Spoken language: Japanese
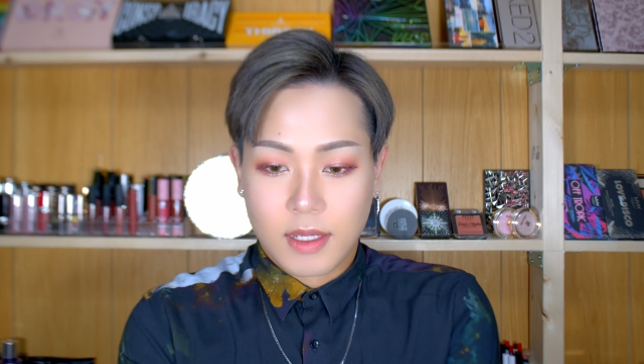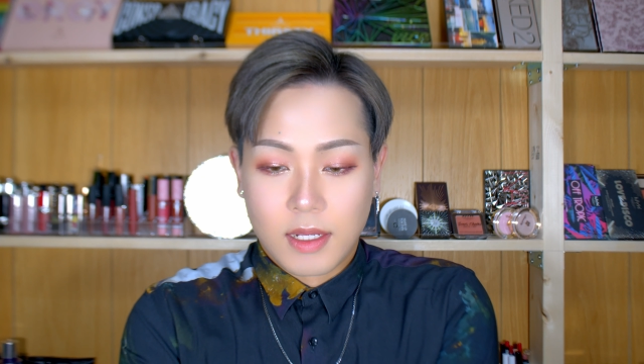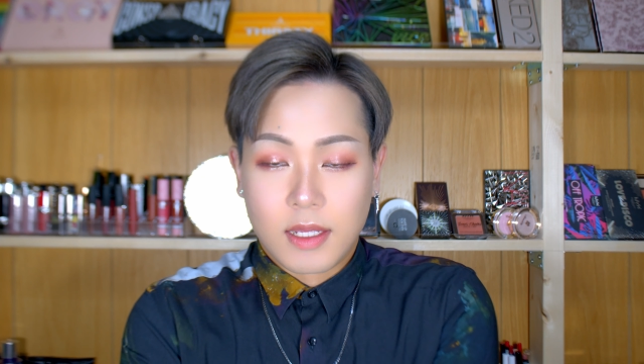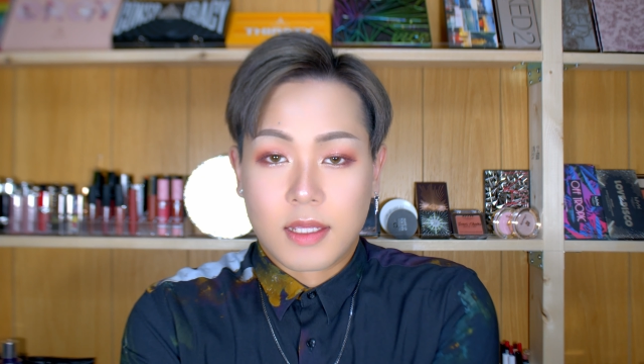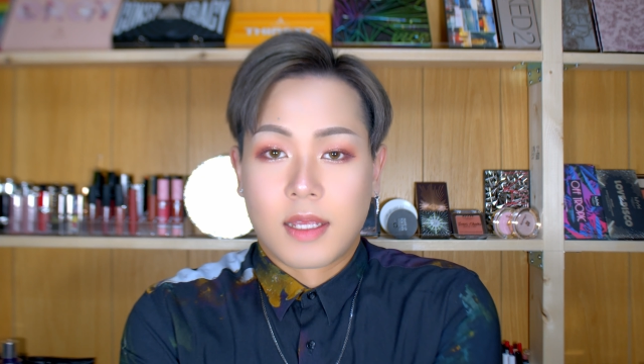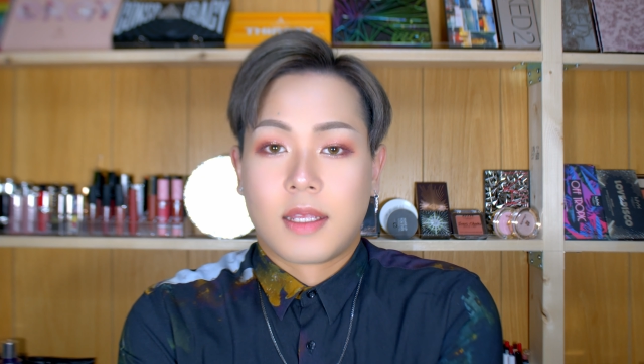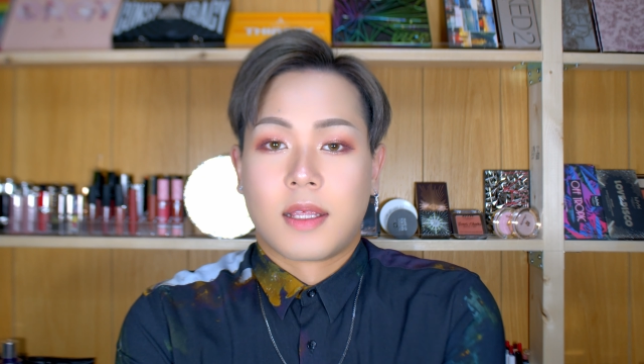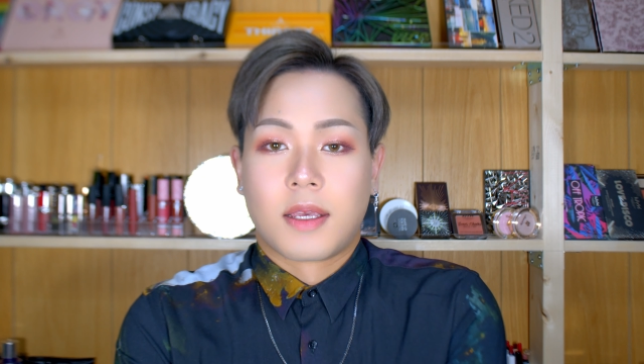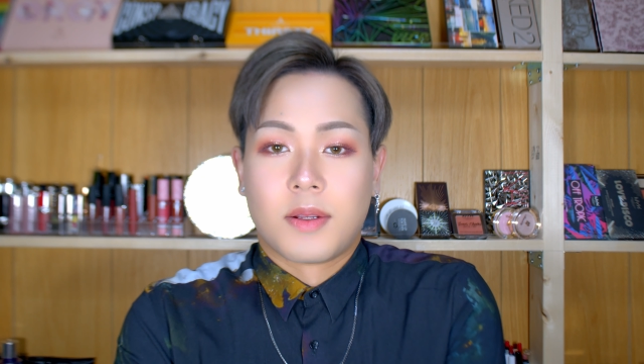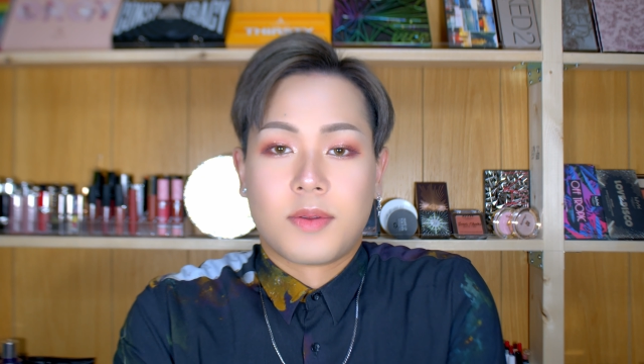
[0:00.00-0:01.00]
気に入っていた
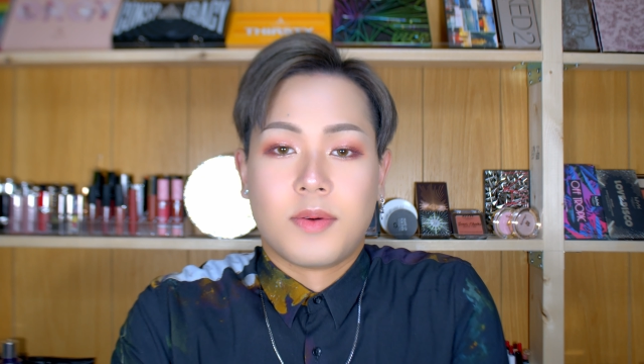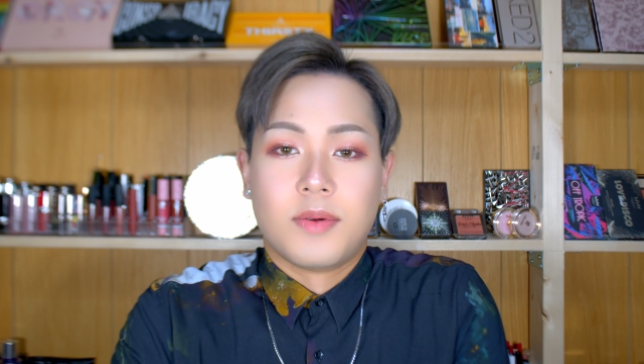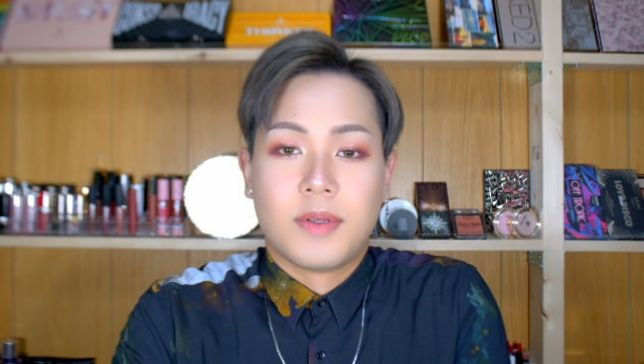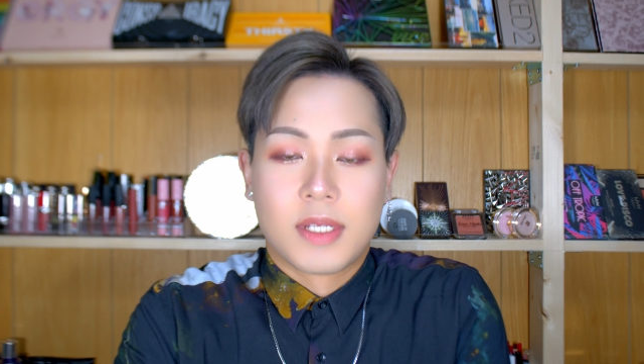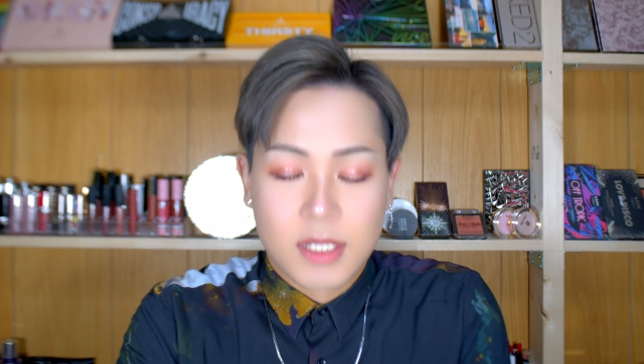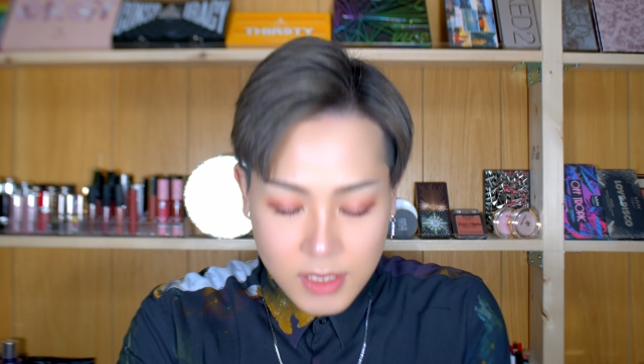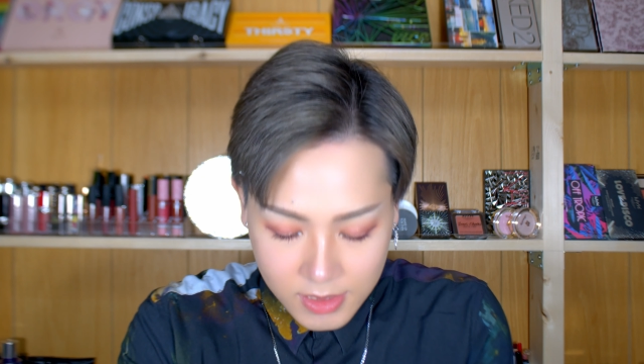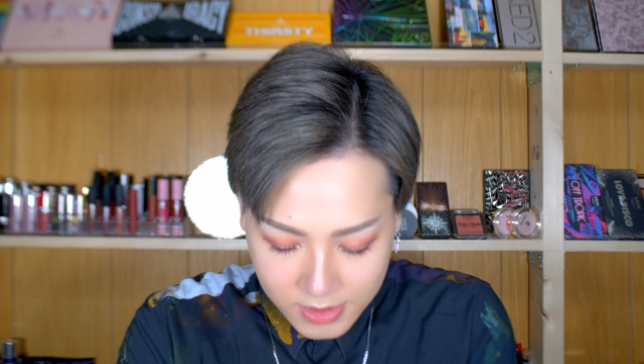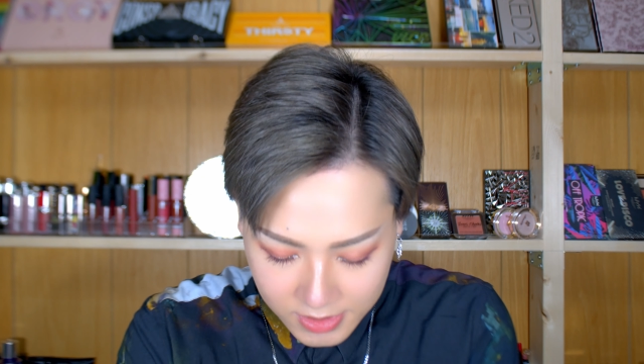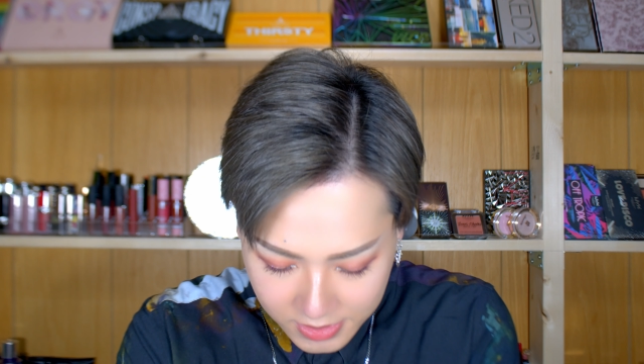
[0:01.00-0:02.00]
だけると嬉しい
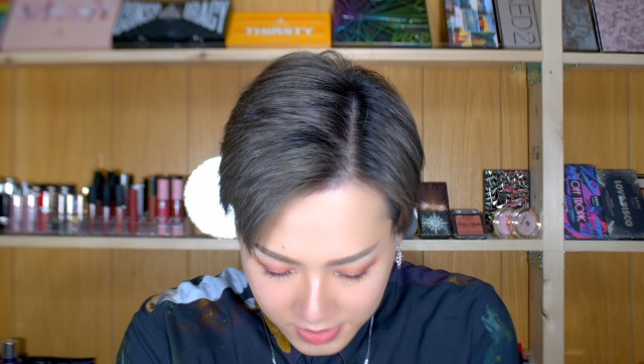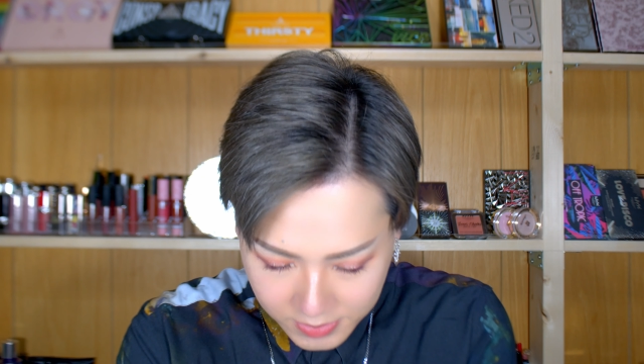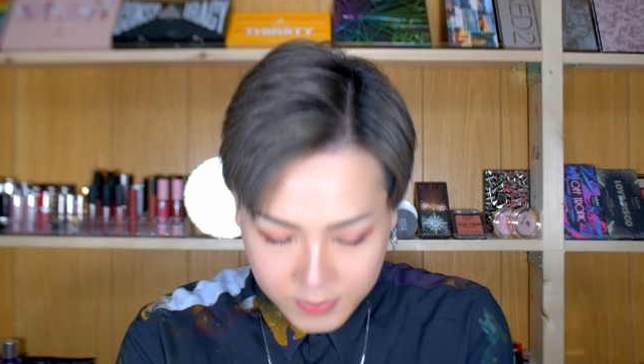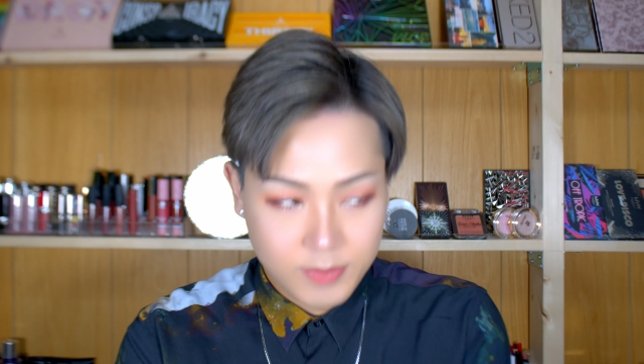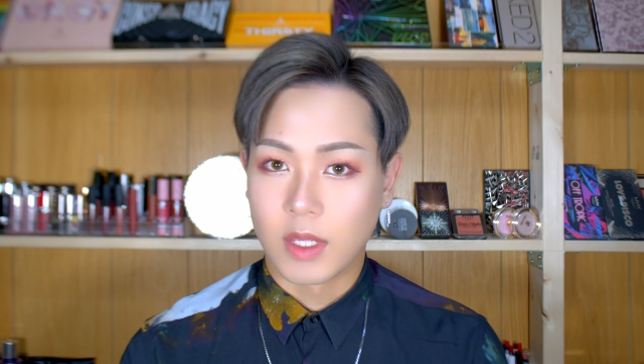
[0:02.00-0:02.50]
です。